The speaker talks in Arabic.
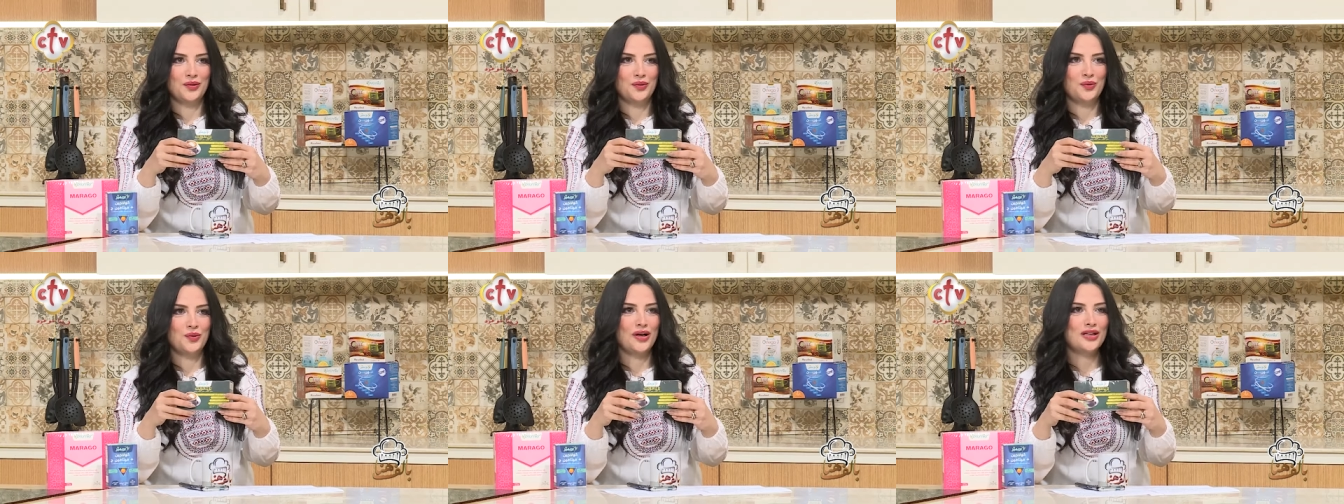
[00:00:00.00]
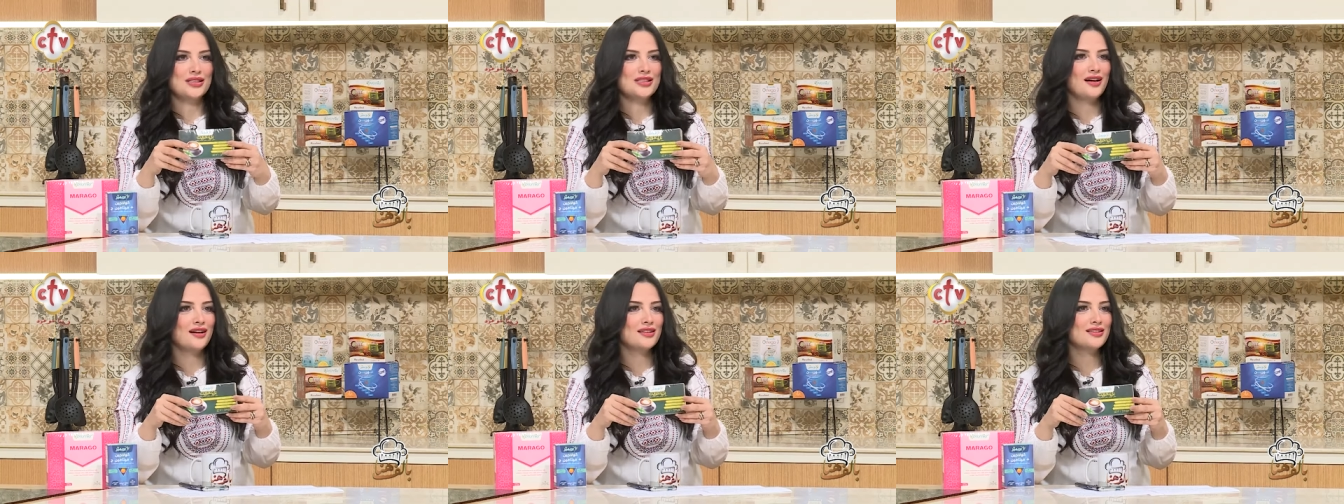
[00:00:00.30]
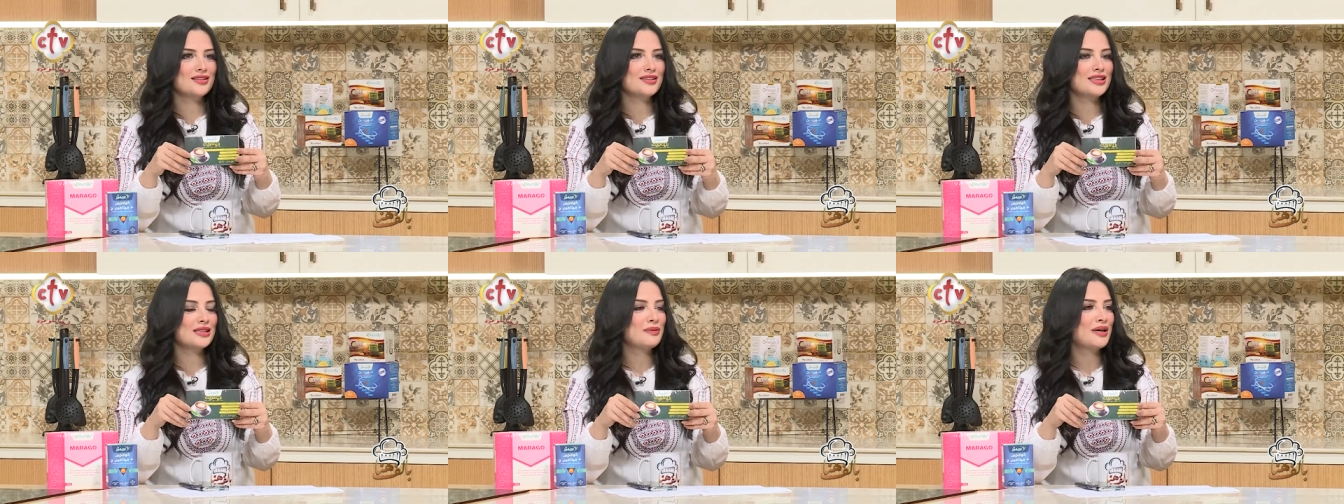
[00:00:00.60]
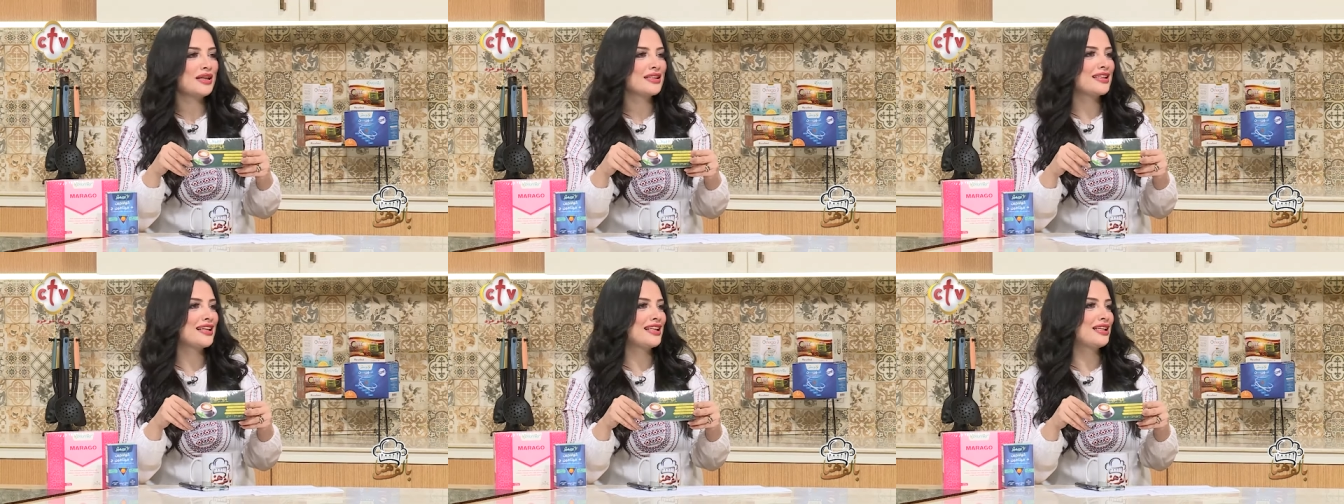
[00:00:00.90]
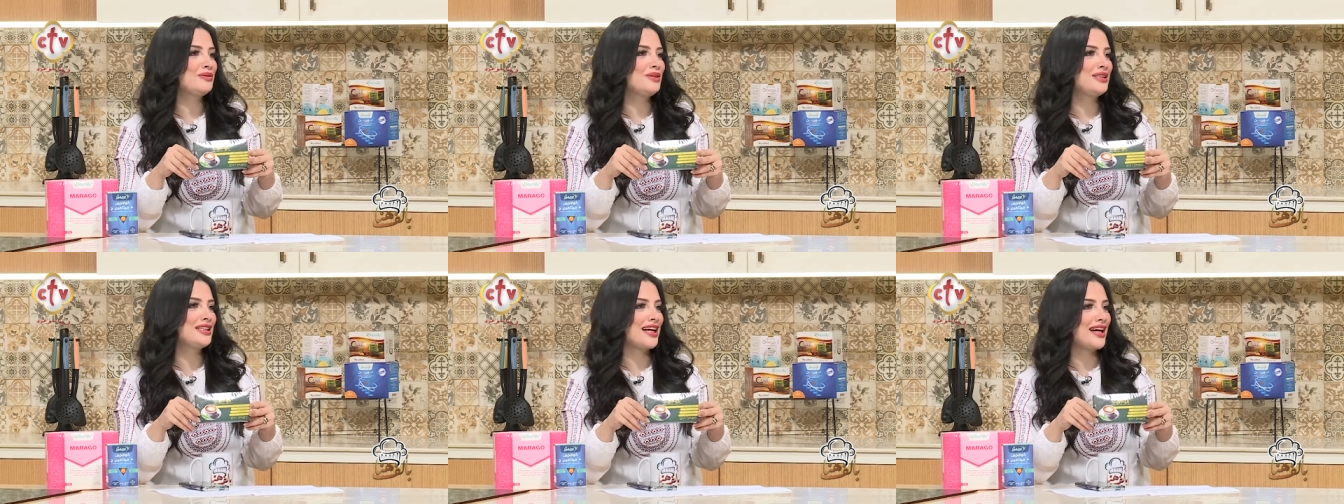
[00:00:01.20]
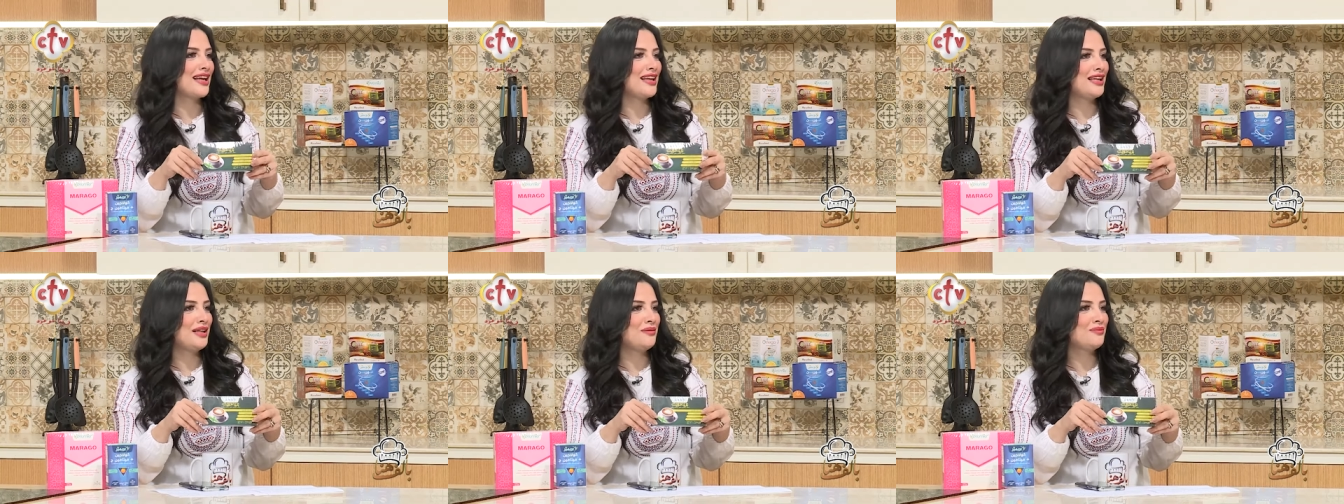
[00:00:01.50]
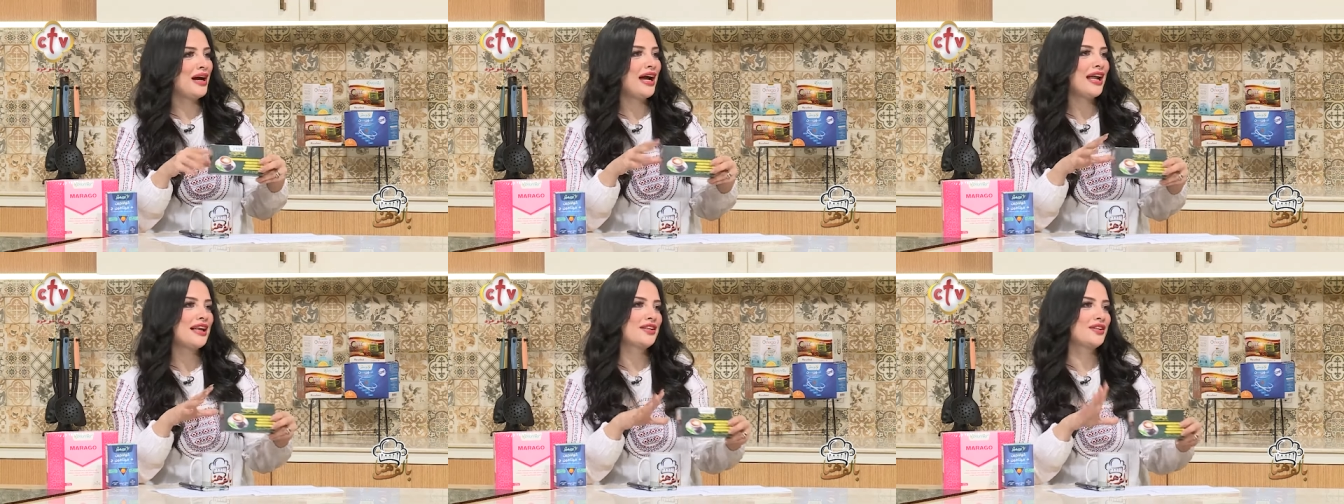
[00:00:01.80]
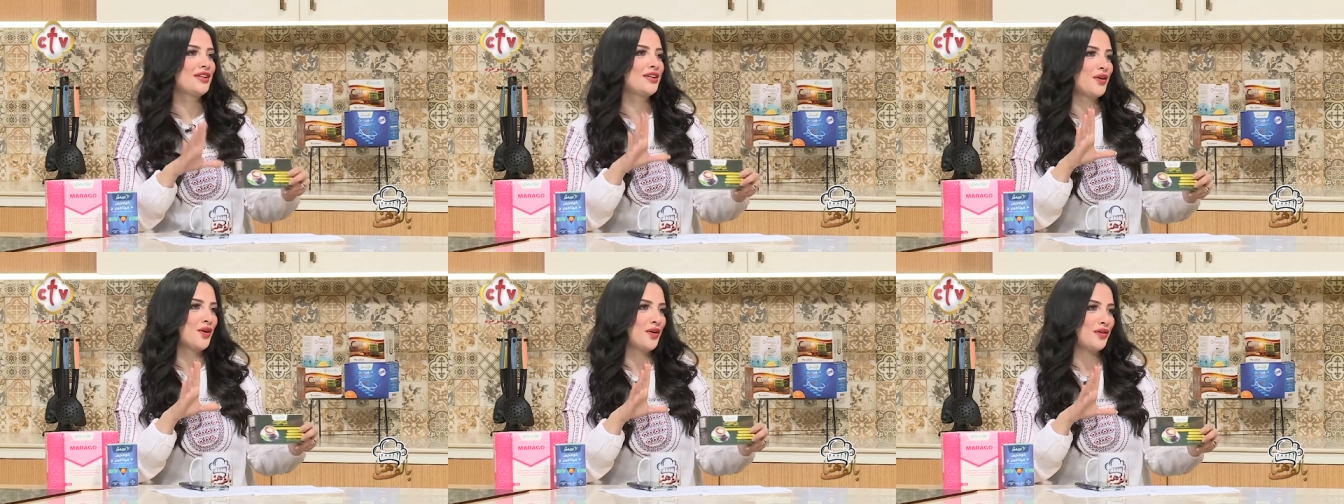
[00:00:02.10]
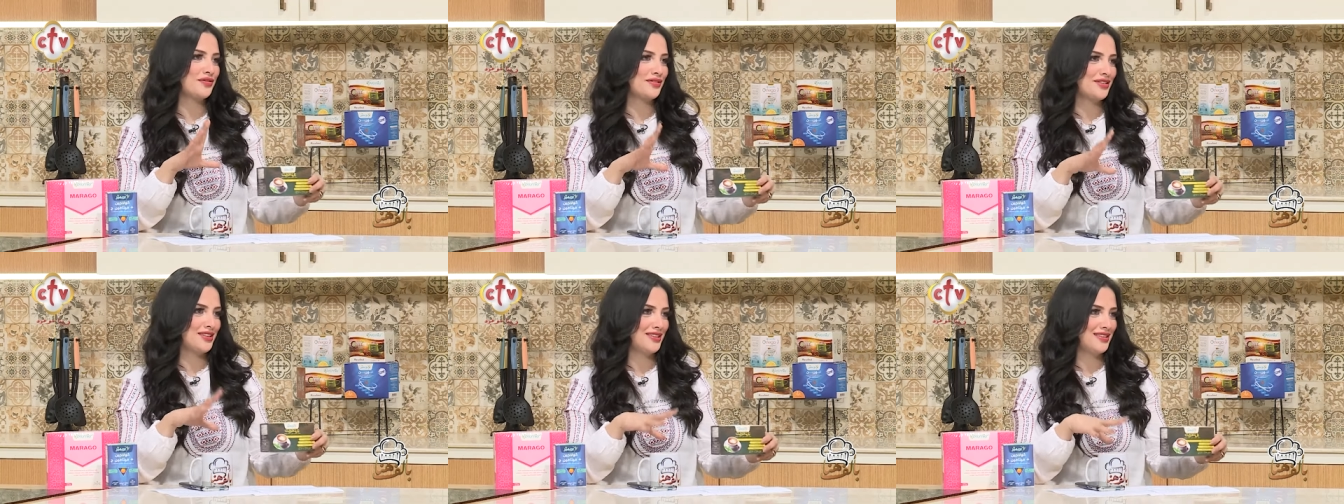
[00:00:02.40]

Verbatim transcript: وعايزه حضرتك بقى تكلميني عليه مع الجرين كوفي